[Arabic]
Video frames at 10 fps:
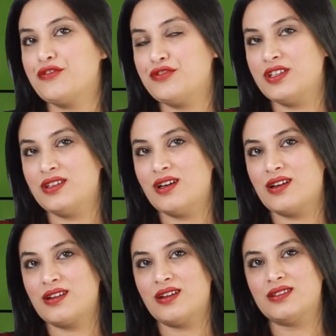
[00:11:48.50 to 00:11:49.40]

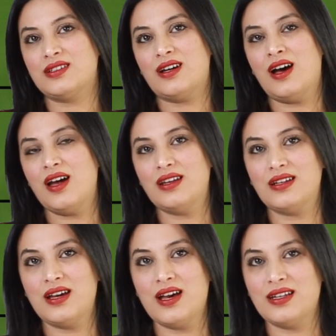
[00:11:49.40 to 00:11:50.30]
في الرياضة
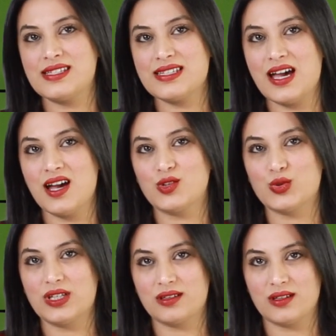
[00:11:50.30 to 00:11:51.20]
أعلن الاتحاد
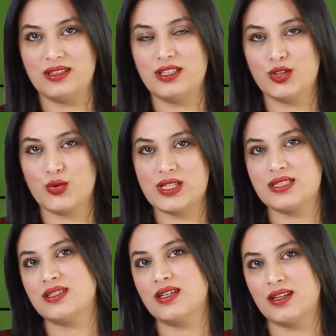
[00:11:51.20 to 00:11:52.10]
الإيطالي
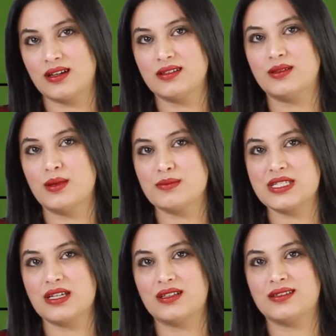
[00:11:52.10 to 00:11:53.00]
لكرة القدم
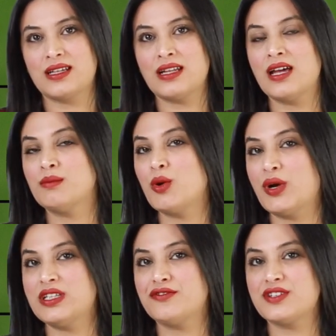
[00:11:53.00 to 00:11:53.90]
أمس الاثنين عن
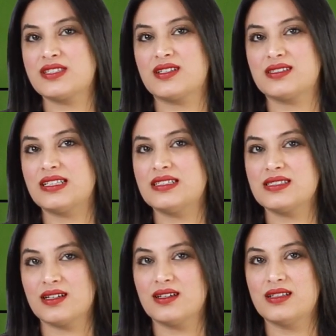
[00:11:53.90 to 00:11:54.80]
موعد فترة
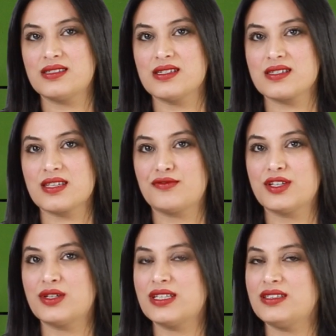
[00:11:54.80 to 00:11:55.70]
الانتقالات
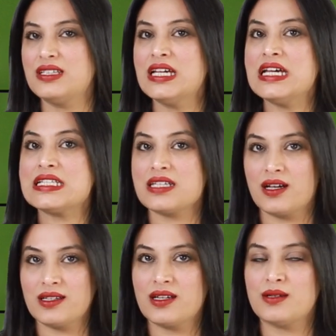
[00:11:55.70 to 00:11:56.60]
الصيفية والذي
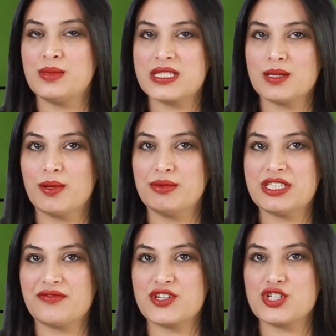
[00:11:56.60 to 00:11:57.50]
تغير بسبب
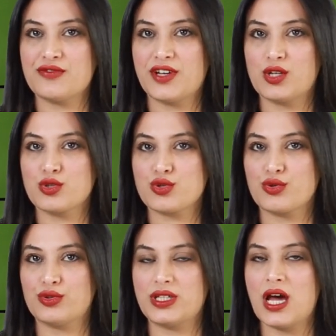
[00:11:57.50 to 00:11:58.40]
تفشي فيروس
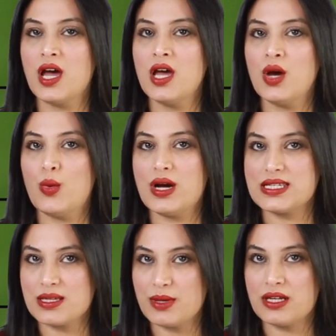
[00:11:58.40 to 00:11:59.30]
كورونا
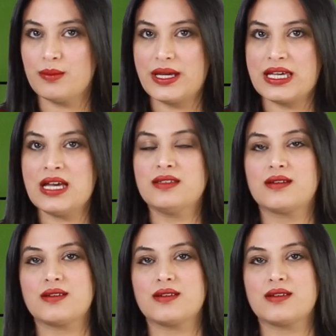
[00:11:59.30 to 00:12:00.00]
وحسب البيان